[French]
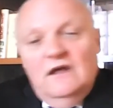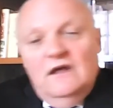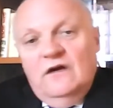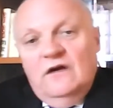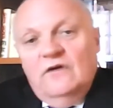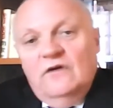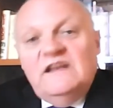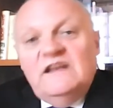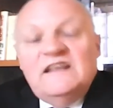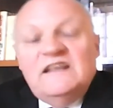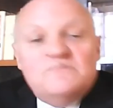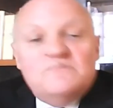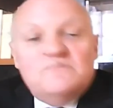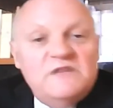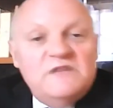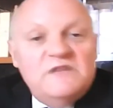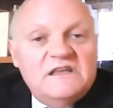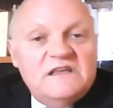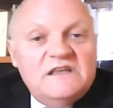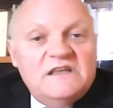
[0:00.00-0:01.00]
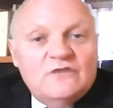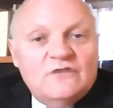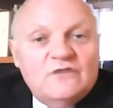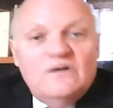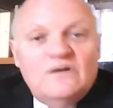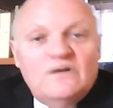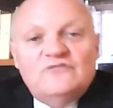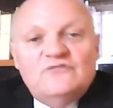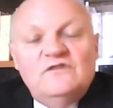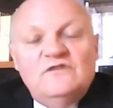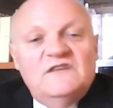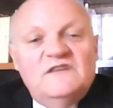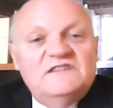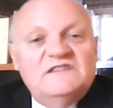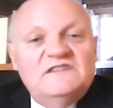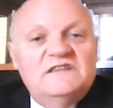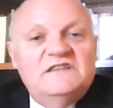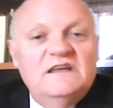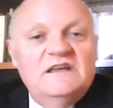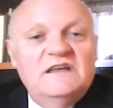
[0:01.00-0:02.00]
euh, il a expliqué que les
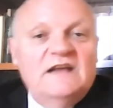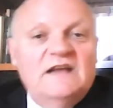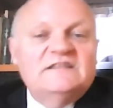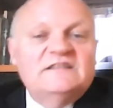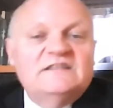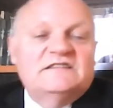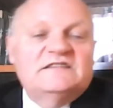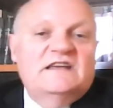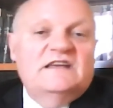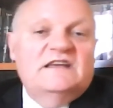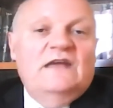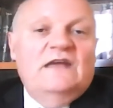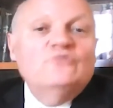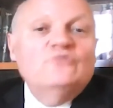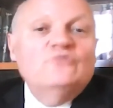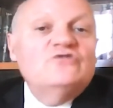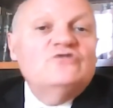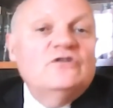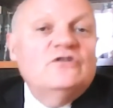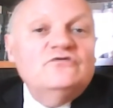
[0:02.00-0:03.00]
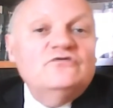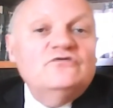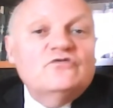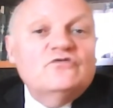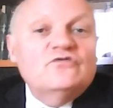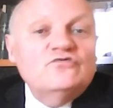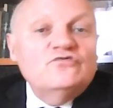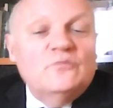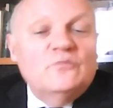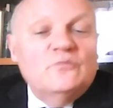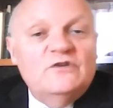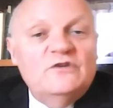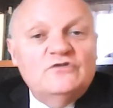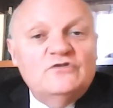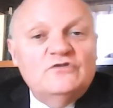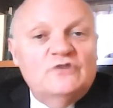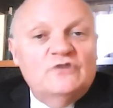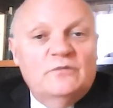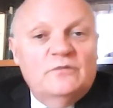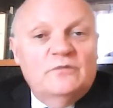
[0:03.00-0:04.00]
universités, elles, ça serait à l'automne, sans doute au mois
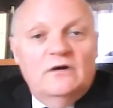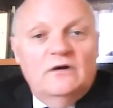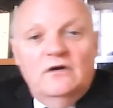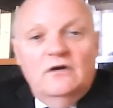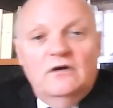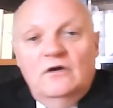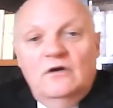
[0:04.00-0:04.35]
d'octobre.